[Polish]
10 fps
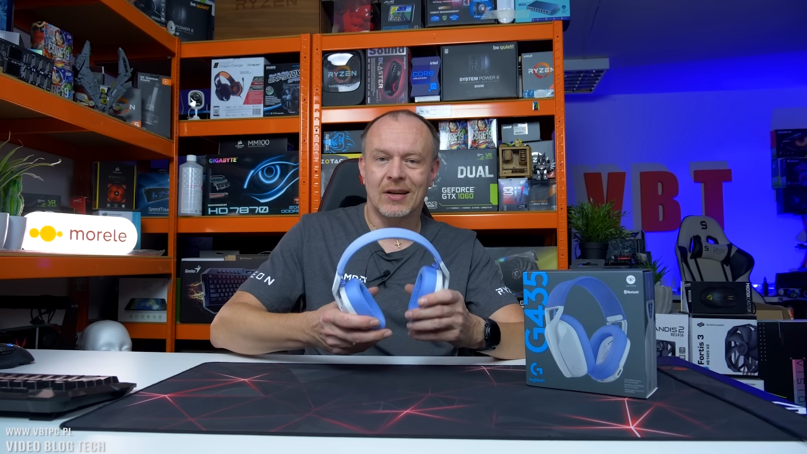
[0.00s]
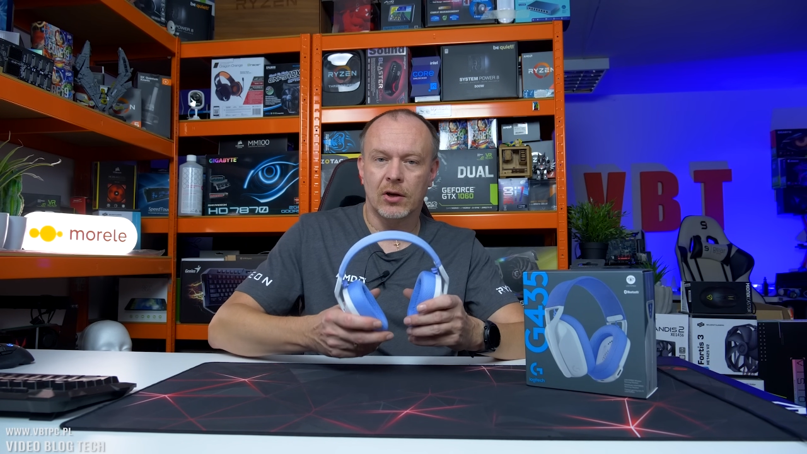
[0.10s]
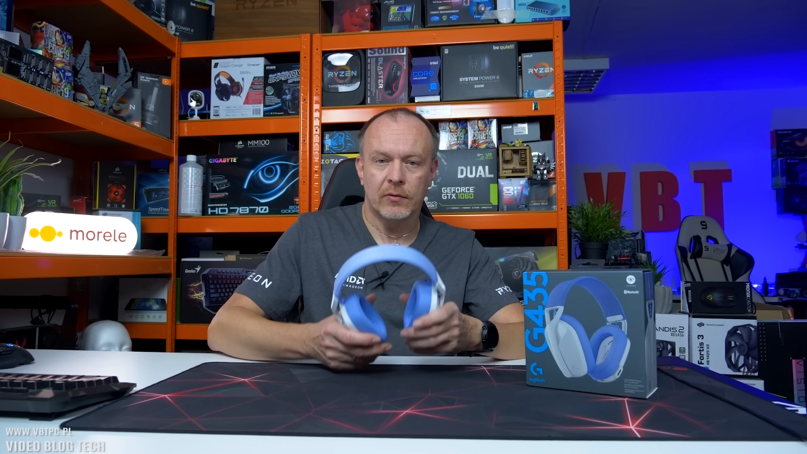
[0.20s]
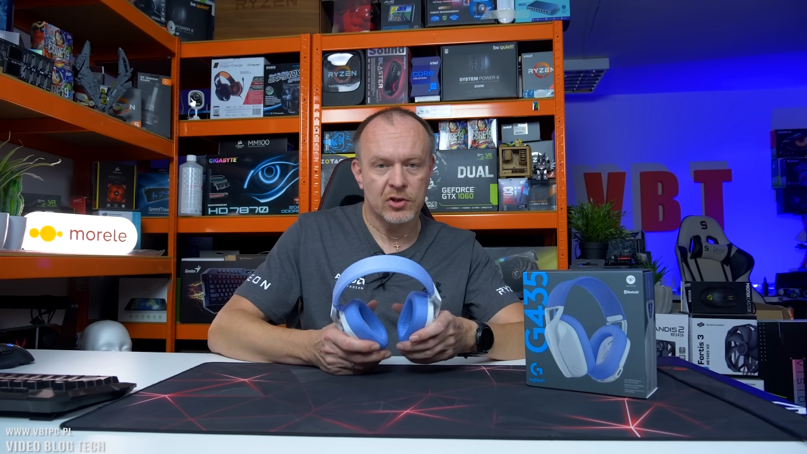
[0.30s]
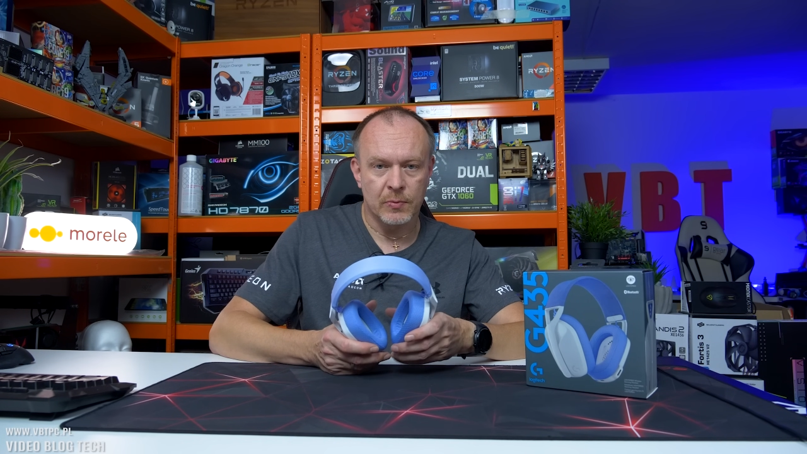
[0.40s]

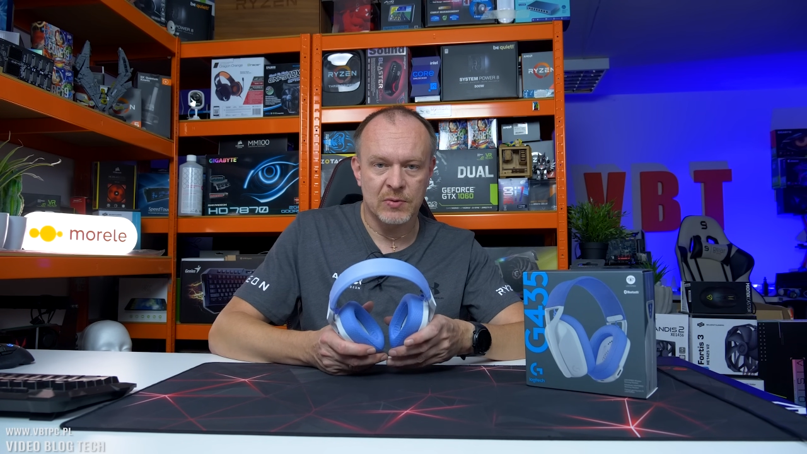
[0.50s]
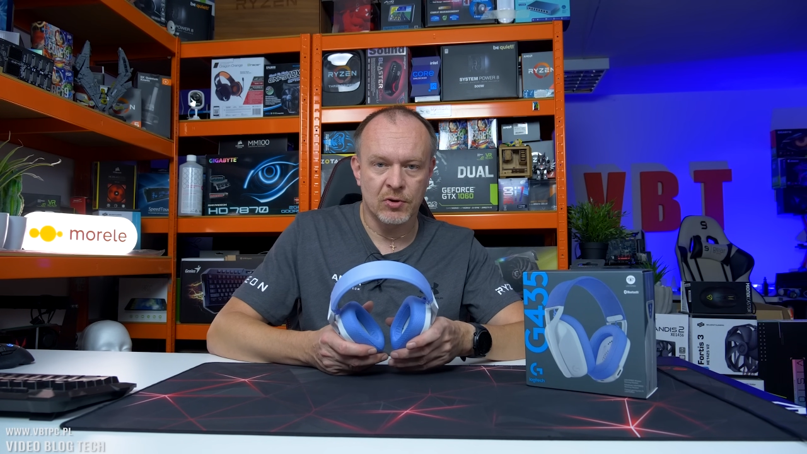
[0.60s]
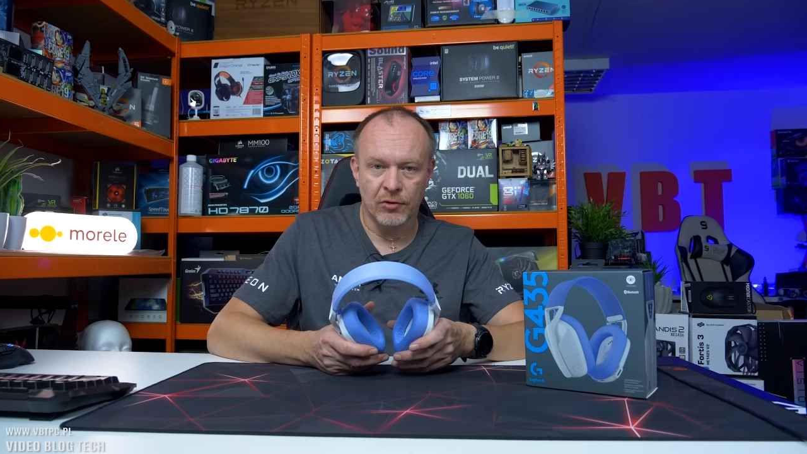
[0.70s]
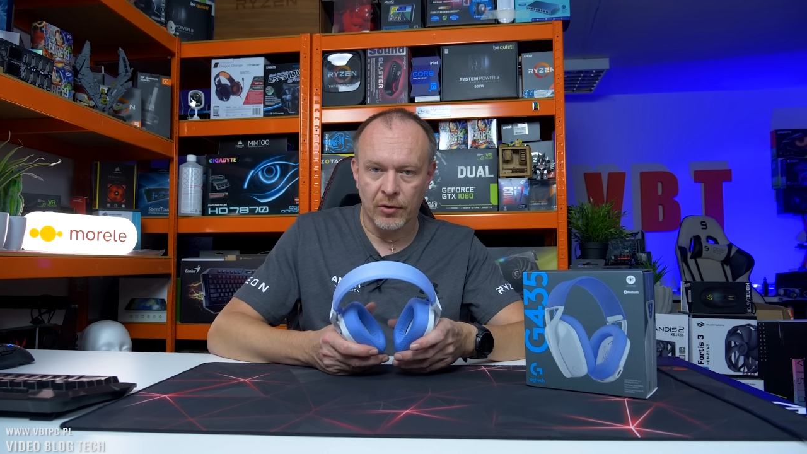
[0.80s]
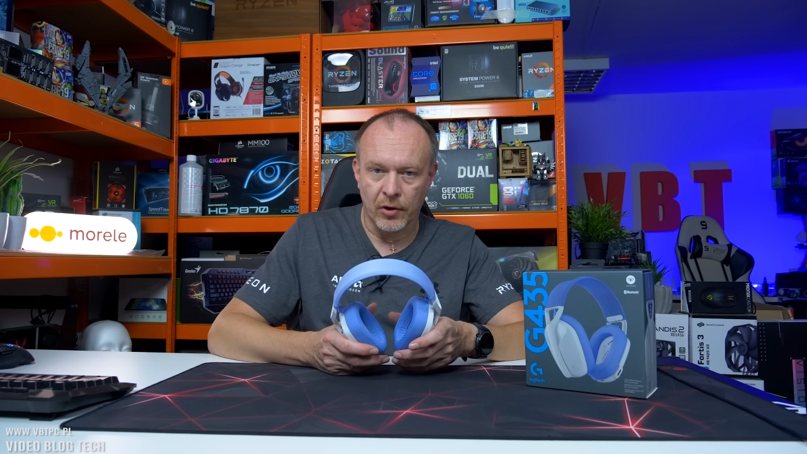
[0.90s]
tylko i wyłącznie
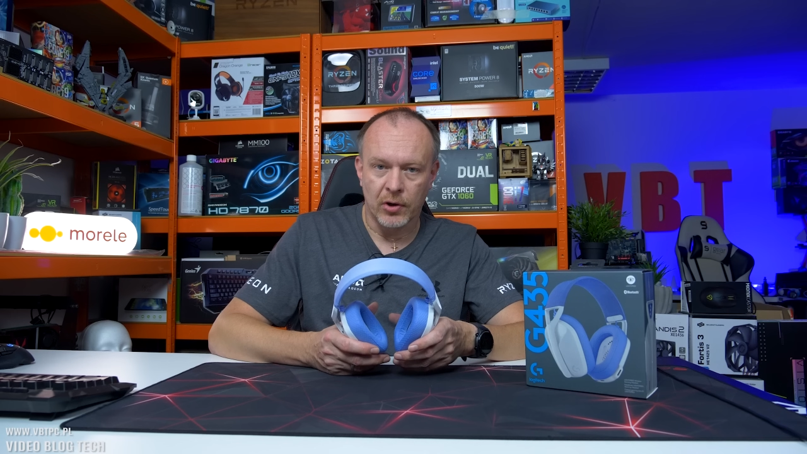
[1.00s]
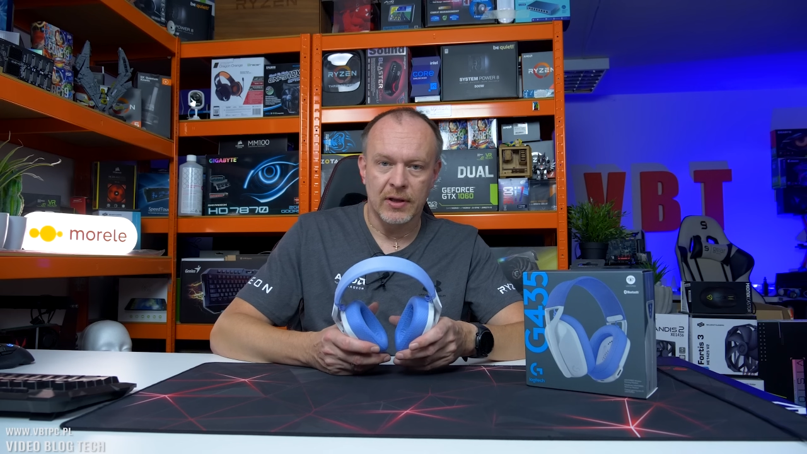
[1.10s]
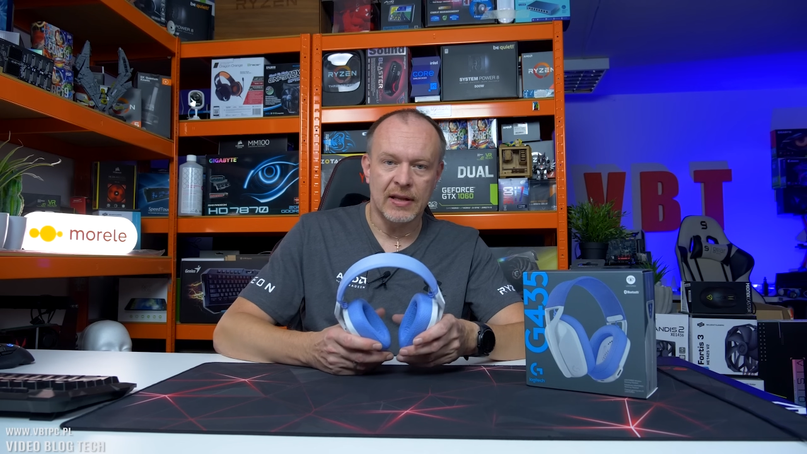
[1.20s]
bezprzewodowo.